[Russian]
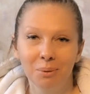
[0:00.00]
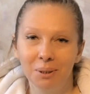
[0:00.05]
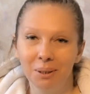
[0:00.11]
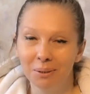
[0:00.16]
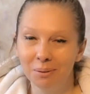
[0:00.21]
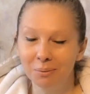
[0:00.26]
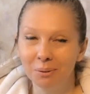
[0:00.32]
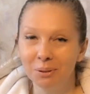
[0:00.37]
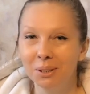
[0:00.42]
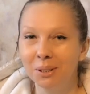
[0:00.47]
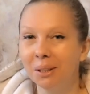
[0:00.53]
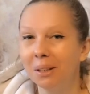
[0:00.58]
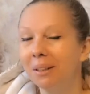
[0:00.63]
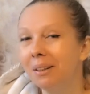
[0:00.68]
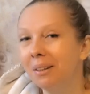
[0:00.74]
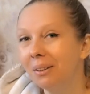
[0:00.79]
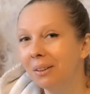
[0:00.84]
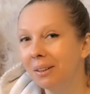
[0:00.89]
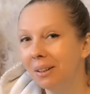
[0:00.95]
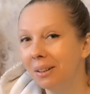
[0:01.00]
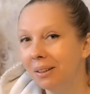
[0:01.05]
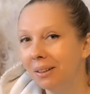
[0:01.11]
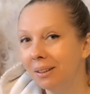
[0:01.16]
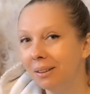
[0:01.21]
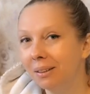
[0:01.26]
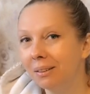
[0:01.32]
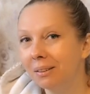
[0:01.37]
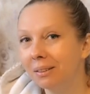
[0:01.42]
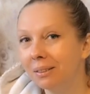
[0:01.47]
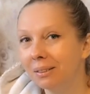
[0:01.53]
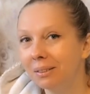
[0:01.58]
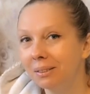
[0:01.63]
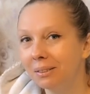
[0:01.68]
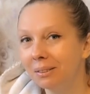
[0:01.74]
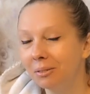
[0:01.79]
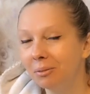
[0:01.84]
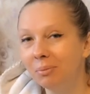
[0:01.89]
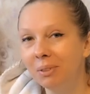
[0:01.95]
Потому что
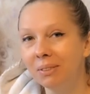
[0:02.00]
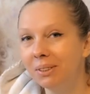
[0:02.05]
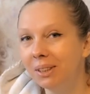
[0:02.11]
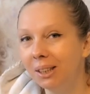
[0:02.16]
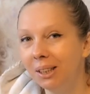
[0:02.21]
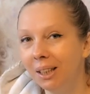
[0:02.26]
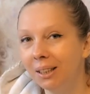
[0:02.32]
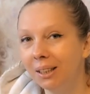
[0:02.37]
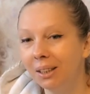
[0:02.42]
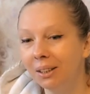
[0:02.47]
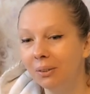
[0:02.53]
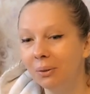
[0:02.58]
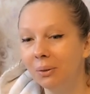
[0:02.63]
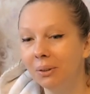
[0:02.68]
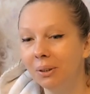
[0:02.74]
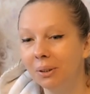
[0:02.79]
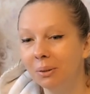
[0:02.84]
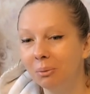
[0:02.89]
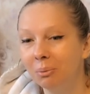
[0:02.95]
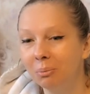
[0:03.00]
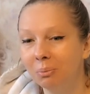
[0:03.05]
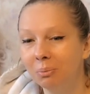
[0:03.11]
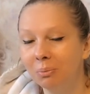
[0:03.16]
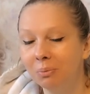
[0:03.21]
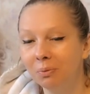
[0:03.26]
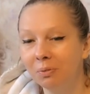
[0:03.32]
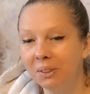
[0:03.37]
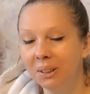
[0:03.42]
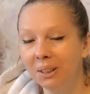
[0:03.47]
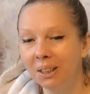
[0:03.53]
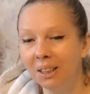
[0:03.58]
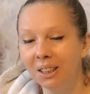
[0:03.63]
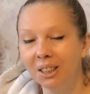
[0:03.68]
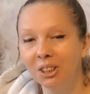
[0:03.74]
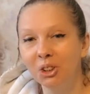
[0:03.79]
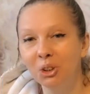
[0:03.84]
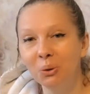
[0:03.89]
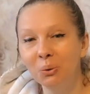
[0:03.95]
у меня всегда такое
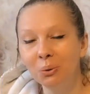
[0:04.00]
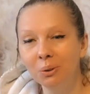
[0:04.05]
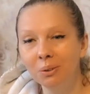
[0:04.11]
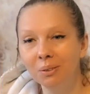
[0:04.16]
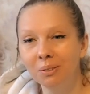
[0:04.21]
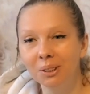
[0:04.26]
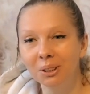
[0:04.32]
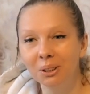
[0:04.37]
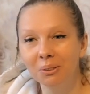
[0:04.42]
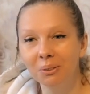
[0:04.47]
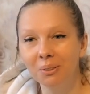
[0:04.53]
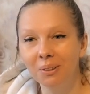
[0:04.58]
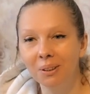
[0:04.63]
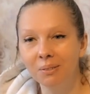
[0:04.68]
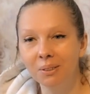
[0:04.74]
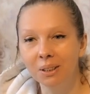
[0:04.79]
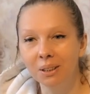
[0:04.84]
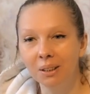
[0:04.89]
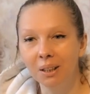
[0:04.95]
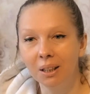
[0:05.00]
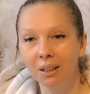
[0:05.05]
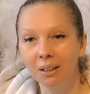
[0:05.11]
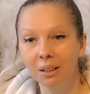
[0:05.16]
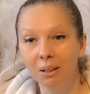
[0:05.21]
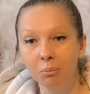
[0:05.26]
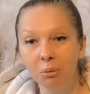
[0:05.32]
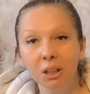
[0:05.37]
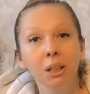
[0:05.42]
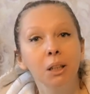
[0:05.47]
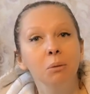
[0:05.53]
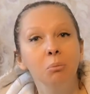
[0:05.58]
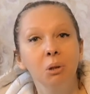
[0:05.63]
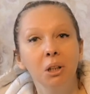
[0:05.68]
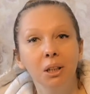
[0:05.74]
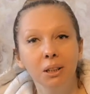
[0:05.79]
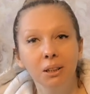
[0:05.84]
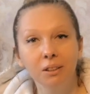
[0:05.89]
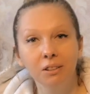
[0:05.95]
возникало чувство, что я всегда, когда мне надо
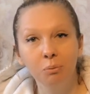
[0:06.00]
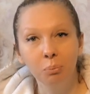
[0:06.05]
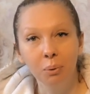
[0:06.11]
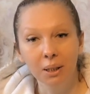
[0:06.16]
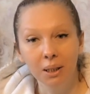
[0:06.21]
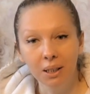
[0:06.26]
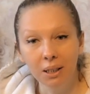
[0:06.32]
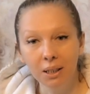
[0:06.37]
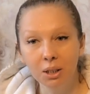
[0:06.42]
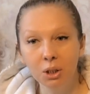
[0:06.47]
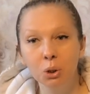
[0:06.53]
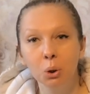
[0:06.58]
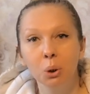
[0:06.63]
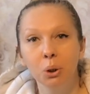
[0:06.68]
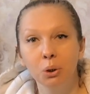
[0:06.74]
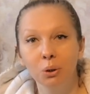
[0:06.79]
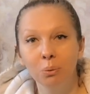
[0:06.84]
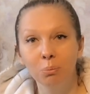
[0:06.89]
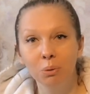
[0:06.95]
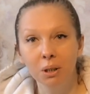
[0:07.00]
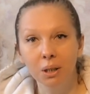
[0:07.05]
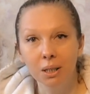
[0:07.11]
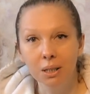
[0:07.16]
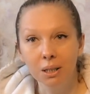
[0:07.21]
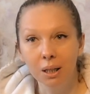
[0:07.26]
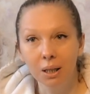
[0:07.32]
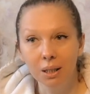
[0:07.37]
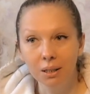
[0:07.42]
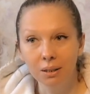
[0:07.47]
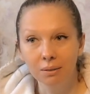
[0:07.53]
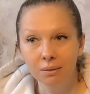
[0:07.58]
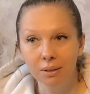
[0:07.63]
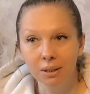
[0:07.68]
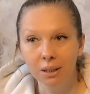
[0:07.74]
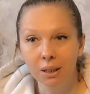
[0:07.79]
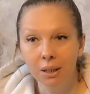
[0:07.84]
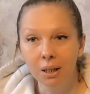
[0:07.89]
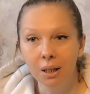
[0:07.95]
было ходить в полицию, о чем-то
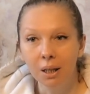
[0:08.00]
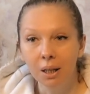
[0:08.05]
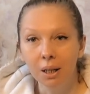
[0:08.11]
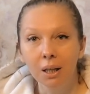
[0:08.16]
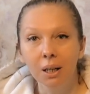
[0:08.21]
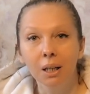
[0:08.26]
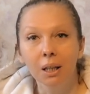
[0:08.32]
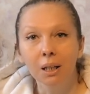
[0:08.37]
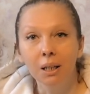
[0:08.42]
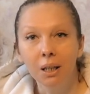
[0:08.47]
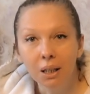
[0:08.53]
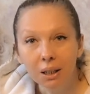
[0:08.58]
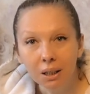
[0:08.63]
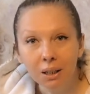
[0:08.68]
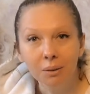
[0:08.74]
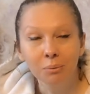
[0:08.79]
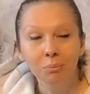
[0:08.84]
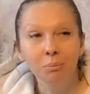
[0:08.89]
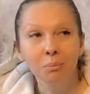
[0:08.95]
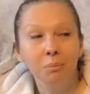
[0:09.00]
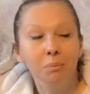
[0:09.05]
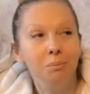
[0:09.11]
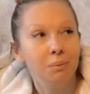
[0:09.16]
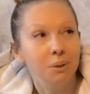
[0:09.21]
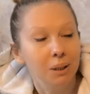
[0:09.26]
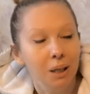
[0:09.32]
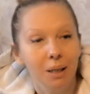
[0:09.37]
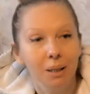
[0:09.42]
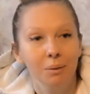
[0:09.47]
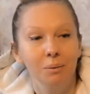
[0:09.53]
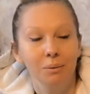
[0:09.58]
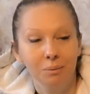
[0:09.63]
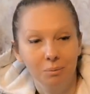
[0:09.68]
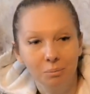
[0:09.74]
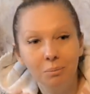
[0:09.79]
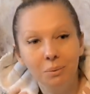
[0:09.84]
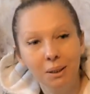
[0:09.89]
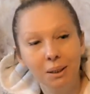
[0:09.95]
рассказывать, я это, я,
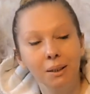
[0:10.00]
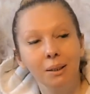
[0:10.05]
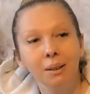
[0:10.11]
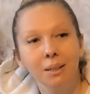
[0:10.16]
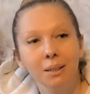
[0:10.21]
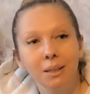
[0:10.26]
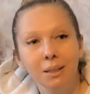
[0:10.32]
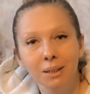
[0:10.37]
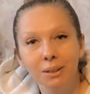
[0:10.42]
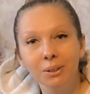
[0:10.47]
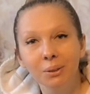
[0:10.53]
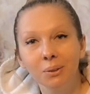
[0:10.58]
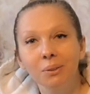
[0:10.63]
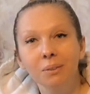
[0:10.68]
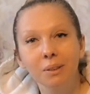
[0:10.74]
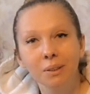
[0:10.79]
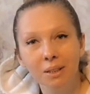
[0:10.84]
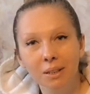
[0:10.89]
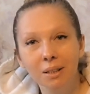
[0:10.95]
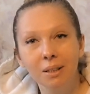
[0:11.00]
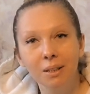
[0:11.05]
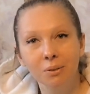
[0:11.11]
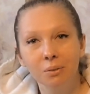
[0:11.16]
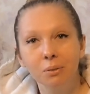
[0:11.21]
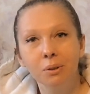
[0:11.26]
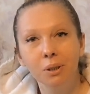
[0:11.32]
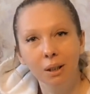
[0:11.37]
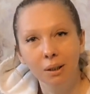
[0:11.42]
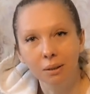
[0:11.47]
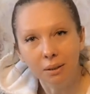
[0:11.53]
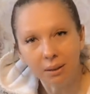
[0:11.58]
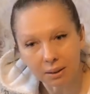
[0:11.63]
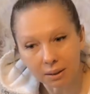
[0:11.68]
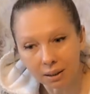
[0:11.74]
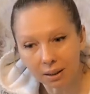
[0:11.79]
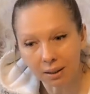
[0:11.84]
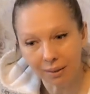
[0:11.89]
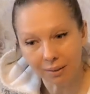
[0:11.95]
мне так казалось, что я это рассказываю так
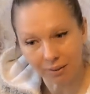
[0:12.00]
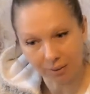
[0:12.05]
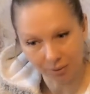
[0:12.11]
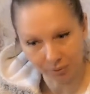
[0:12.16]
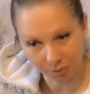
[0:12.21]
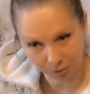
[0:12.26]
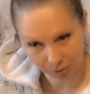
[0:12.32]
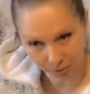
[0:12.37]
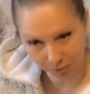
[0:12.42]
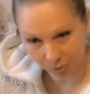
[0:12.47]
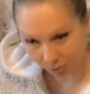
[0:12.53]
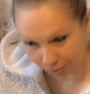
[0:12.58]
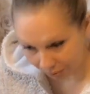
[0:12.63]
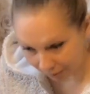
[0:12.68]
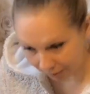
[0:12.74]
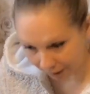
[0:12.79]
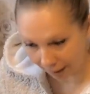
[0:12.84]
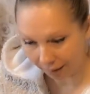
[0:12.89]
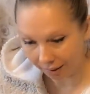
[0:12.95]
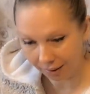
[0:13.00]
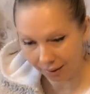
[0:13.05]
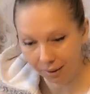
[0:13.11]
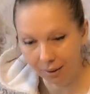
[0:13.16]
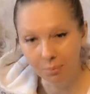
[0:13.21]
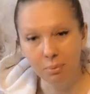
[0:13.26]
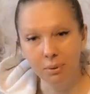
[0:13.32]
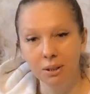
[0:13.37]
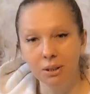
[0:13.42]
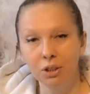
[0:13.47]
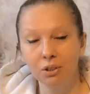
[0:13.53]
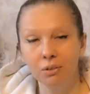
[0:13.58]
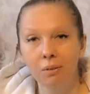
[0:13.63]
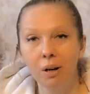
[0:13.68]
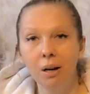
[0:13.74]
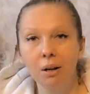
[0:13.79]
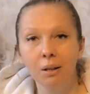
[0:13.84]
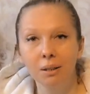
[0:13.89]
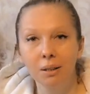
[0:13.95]
искренне, вот, ну, так как я
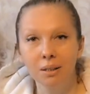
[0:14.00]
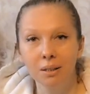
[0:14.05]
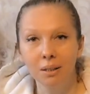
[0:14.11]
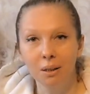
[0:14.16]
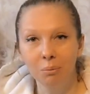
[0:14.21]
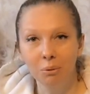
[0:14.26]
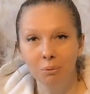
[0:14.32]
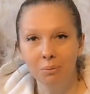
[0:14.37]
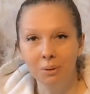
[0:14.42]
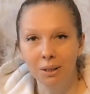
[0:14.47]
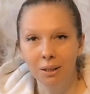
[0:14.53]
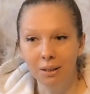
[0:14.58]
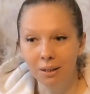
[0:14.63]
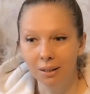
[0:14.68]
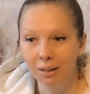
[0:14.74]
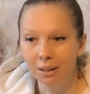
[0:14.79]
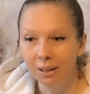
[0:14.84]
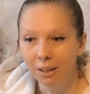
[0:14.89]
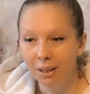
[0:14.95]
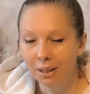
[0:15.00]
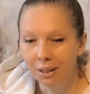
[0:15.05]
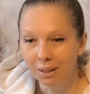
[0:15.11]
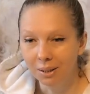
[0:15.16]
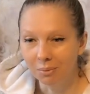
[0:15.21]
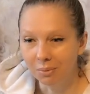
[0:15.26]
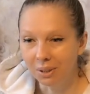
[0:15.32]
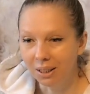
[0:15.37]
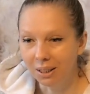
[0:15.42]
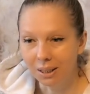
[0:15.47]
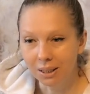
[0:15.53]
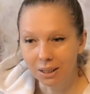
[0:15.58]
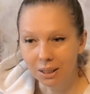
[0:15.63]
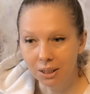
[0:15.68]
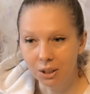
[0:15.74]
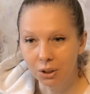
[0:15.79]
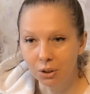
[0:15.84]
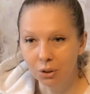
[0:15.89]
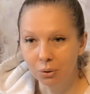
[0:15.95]
переживаю, а на самом деле, мне
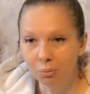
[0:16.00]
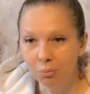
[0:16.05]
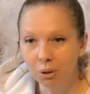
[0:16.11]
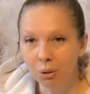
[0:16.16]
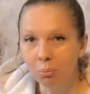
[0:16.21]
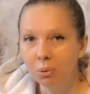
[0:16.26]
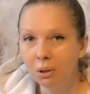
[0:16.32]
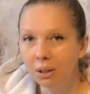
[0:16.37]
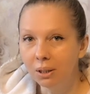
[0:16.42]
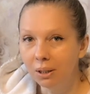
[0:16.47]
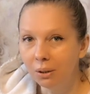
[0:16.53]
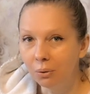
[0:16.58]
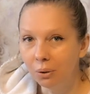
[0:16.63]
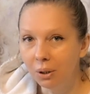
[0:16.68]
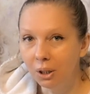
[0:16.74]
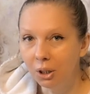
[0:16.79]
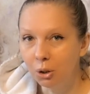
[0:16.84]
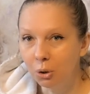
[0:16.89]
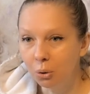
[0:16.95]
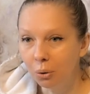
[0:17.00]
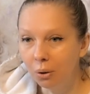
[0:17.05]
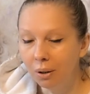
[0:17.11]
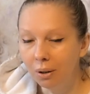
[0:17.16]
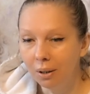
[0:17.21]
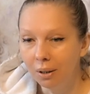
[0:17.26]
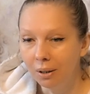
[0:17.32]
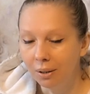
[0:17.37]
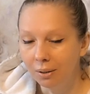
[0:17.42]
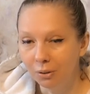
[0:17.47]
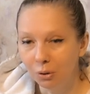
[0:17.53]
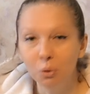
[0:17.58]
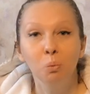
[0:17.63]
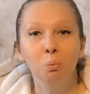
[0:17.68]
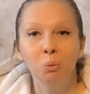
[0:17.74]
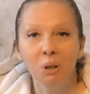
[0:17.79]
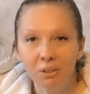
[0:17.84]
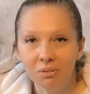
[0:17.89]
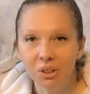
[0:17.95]
кажется, что у меня было такое лицо, ну,
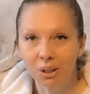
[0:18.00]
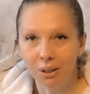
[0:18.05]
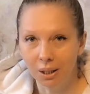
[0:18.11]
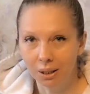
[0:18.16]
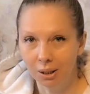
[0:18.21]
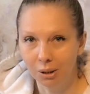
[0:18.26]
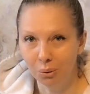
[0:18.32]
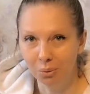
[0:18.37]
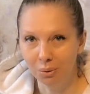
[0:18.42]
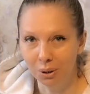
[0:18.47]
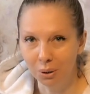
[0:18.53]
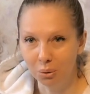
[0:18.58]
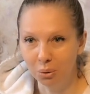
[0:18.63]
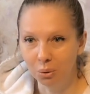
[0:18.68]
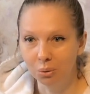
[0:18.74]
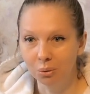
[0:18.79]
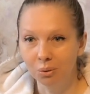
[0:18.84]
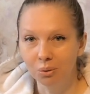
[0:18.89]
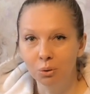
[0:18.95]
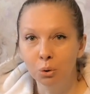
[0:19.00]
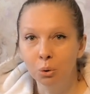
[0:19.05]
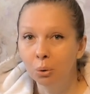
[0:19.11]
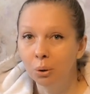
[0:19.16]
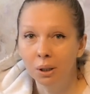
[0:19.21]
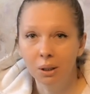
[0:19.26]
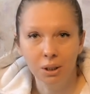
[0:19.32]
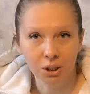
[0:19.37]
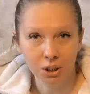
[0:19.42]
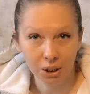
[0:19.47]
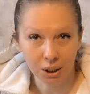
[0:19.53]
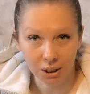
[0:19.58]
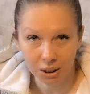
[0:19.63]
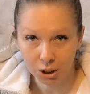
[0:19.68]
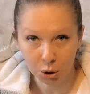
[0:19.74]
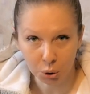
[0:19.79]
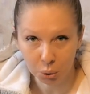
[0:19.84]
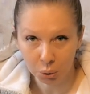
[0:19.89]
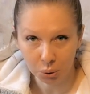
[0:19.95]
у меня всегда такое лицо, что я даже
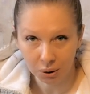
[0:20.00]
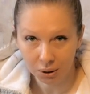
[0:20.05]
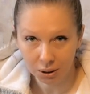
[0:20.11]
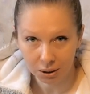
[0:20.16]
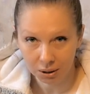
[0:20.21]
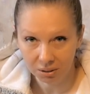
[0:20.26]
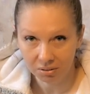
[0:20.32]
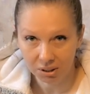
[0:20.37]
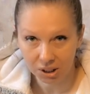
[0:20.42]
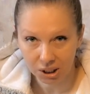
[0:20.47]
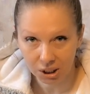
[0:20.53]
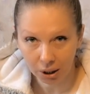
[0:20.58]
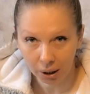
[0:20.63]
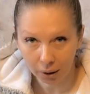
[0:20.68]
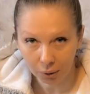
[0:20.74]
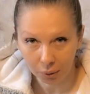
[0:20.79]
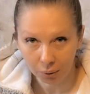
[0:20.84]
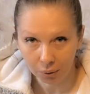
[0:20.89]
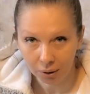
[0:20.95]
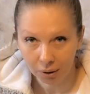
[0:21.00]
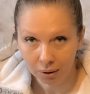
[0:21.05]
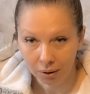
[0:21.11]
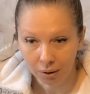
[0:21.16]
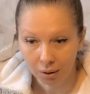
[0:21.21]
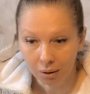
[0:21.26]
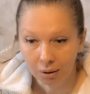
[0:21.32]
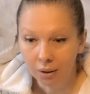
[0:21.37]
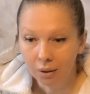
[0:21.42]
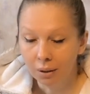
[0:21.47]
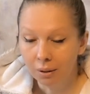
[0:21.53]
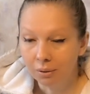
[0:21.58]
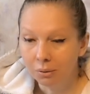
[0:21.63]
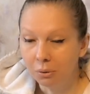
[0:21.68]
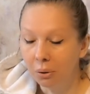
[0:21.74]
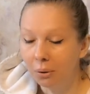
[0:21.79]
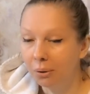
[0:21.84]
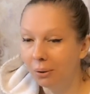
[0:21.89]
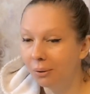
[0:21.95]
если что-то не совершаю,
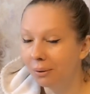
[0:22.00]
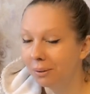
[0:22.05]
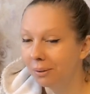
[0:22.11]
то